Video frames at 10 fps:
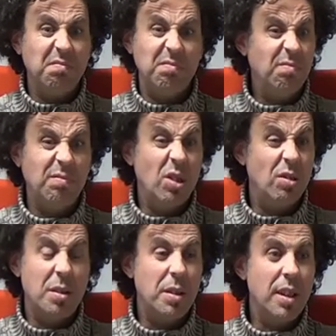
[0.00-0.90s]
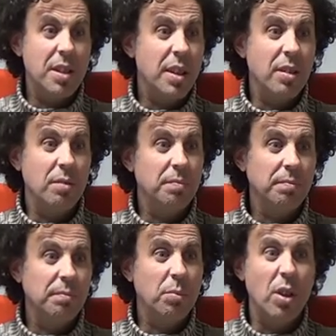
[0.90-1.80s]
No, la verdad es que no.
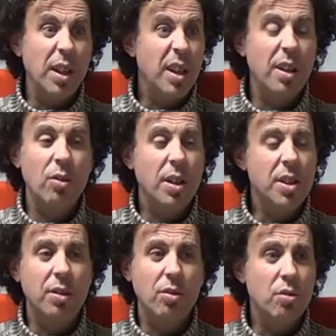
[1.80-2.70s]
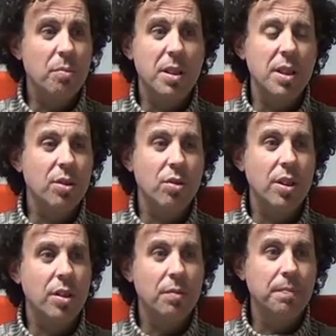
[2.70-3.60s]
Por aquí alrededor casi todos son más listos
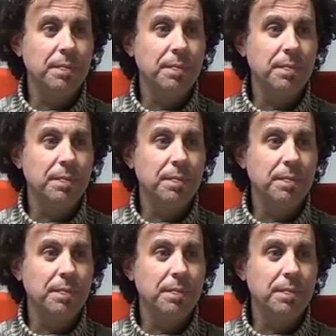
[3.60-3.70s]
que yo.